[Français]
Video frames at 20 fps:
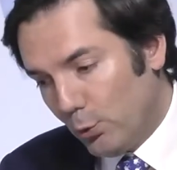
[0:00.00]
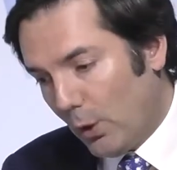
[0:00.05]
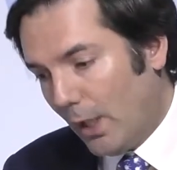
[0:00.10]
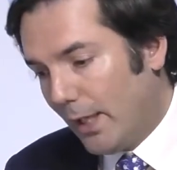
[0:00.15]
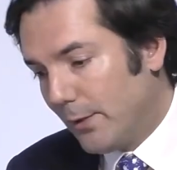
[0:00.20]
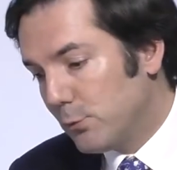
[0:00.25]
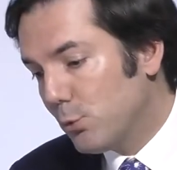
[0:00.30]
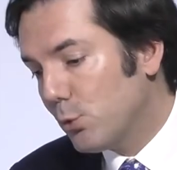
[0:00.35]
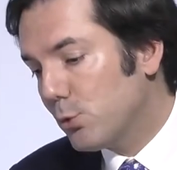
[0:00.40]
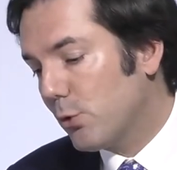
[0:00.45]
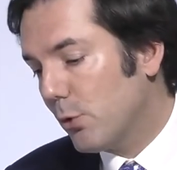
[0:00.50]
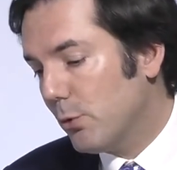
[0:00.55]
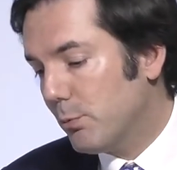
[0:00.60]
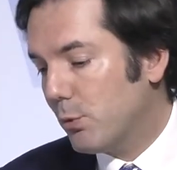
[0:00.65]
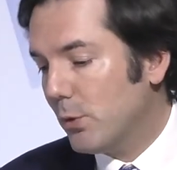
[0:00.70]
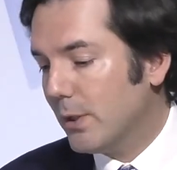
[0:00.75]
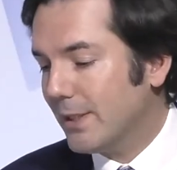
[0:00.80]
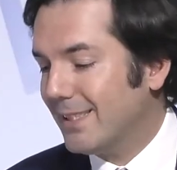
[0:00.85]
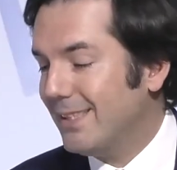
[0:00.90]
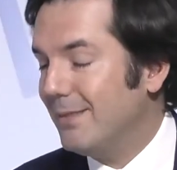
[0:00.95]
un autre
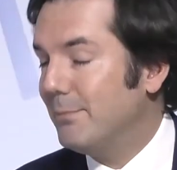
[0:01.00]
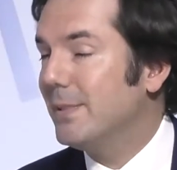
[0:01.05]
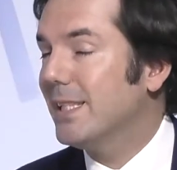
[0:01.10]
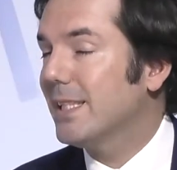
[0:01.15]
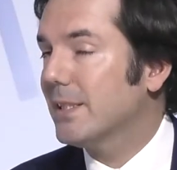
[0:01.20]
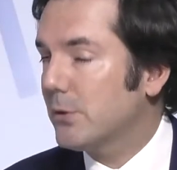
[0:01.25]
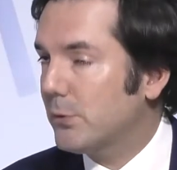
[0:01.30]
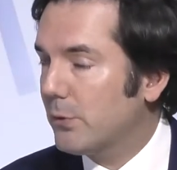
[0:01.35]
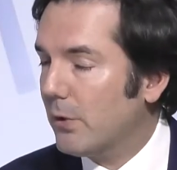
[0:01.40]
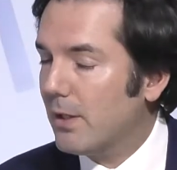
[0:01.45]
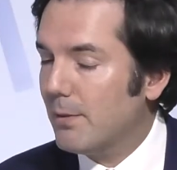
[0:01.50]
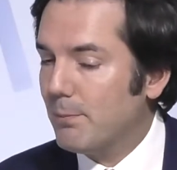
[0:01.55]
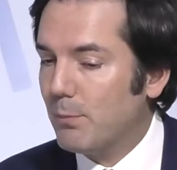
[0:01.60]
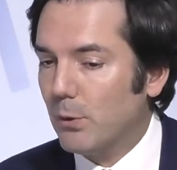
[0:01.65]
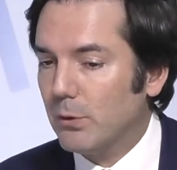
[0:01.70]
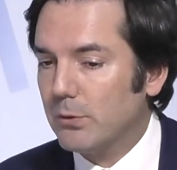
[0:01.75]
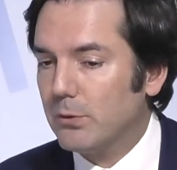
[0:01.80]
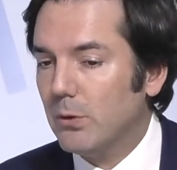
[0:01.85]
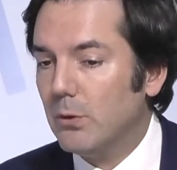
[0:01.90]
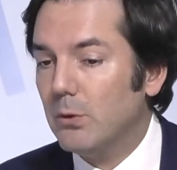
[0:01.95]
point qui est bien sûr
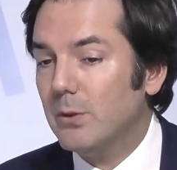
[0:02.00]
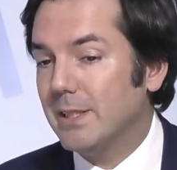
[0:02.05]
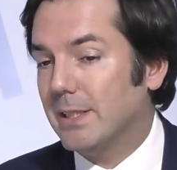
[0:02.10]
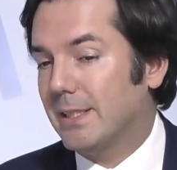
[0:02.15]
important,